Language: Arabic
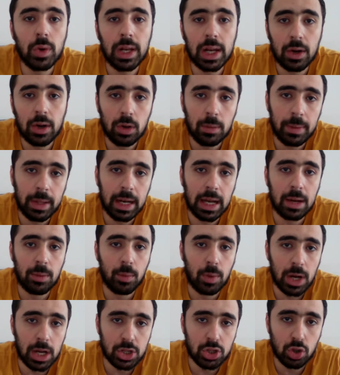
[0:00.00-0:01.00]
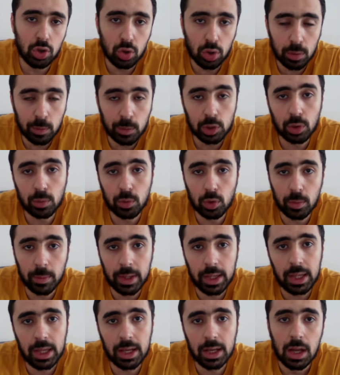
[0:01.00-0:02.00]
الاول بيلعب وحش هجومه
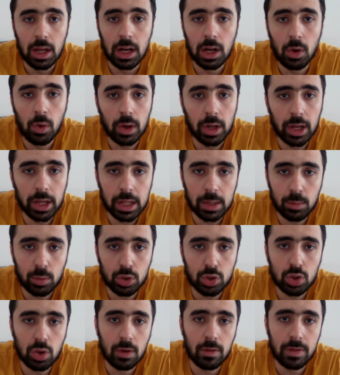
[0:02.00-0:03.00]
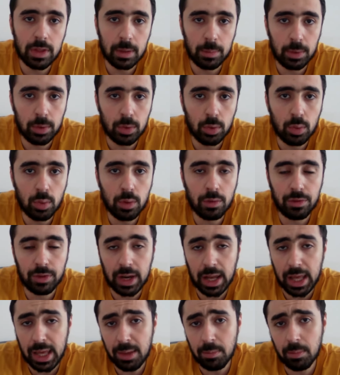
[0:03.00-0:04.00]
800 اللي هو كاجيموشو اوف ذا بلو
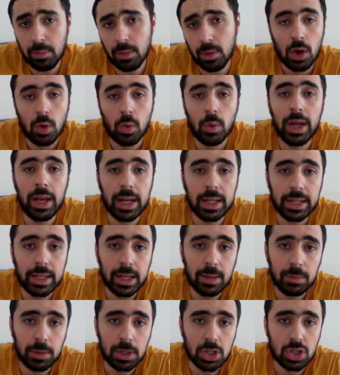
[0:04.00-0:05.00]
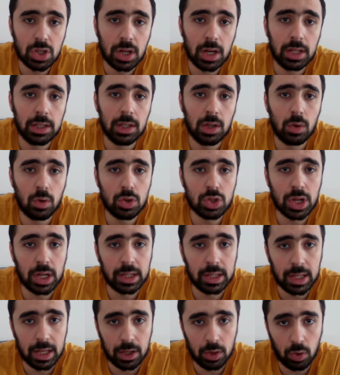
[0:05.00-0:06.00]
فليم وهنا تيا بتشرح ان الوحوش
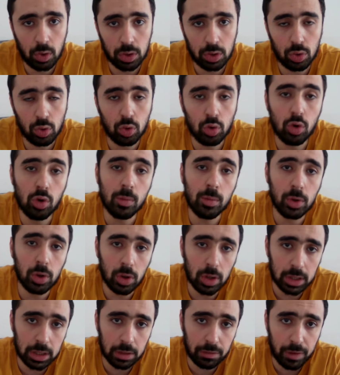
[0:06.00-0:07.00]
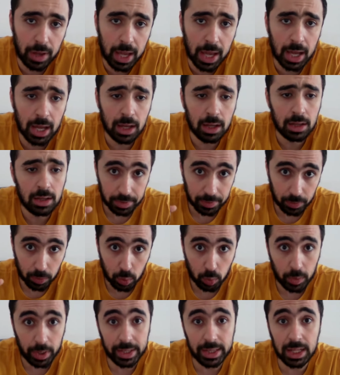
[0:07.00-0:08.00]
عندها نقط هجوم ونقط دفاع
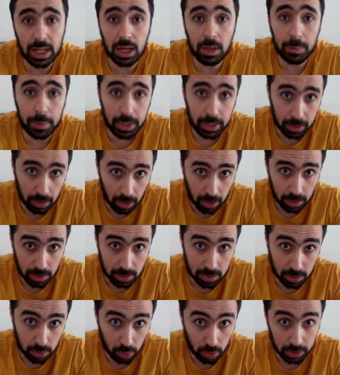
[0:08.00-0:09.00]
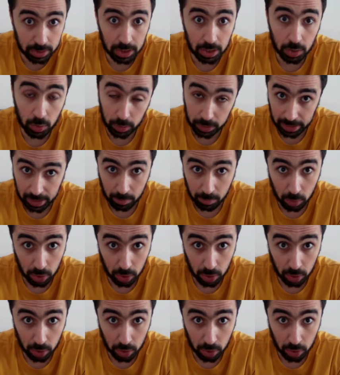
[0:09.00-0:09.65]
وان اللي بينقص نقط اللي قدامه